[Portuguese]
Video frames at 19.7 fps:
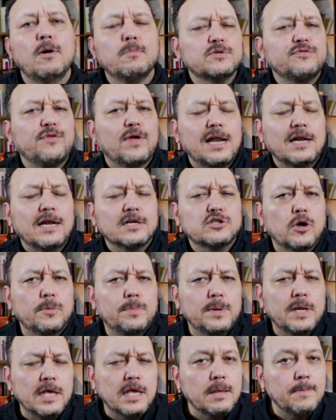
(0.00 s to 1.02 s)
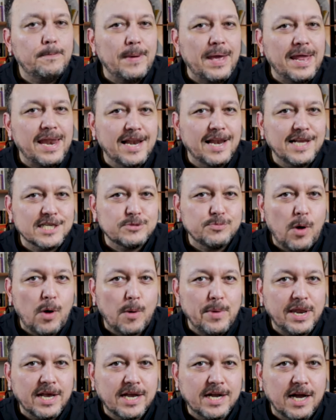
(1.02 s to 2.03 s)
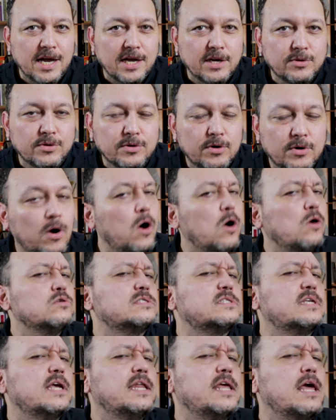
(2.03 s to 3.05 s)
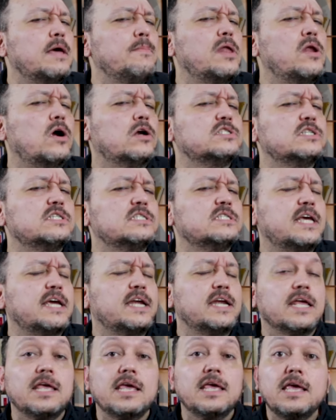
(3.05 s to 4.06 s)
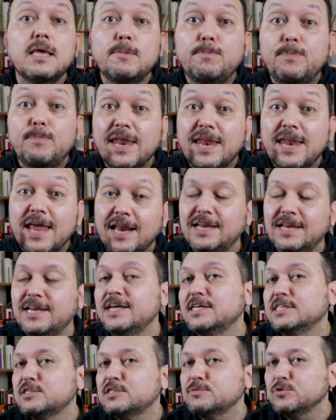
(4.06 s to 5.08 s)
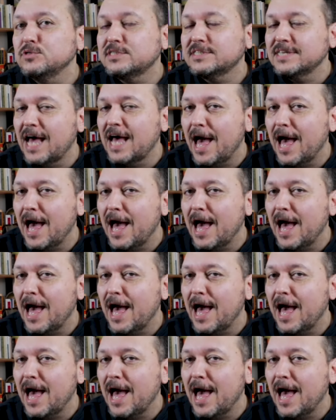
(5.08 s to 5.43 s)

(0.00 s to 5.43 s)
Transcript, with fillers: Vamos falar sobre imperialismo americano? Ou seria melhor dizer imperialismos